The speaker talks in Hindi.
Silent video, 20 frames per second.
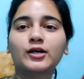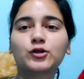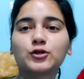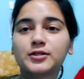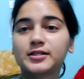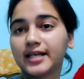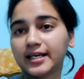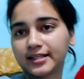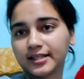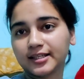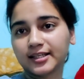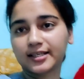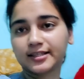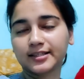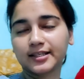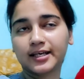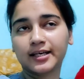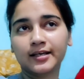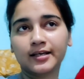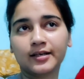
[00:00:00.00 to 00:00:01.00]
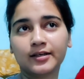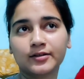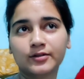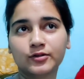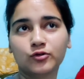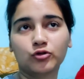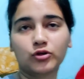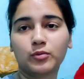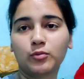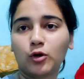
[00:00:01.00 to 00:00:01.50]
कुछ देखते देखते
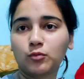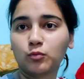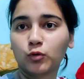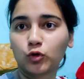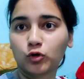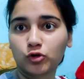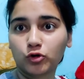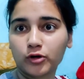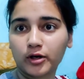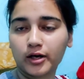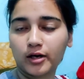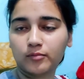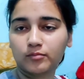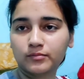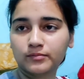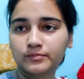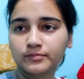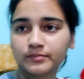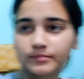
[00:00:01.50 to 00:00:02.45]
क्योंकि बहुत बोर हो रहे हैं हम